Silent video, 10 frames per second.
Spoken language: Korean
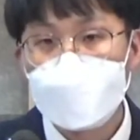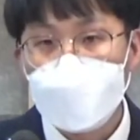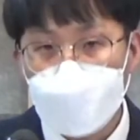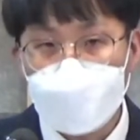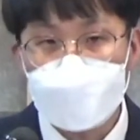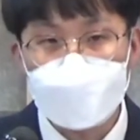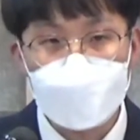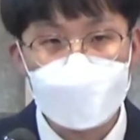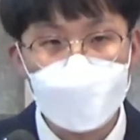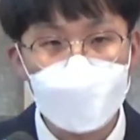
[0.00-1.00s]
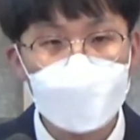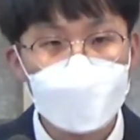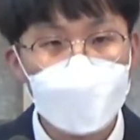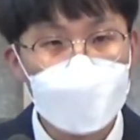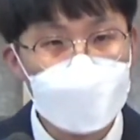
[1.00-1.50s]
하나님께서
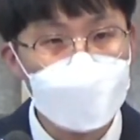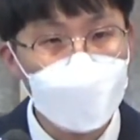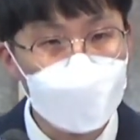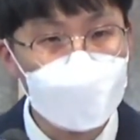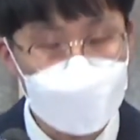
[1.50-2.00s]
또한 이 모든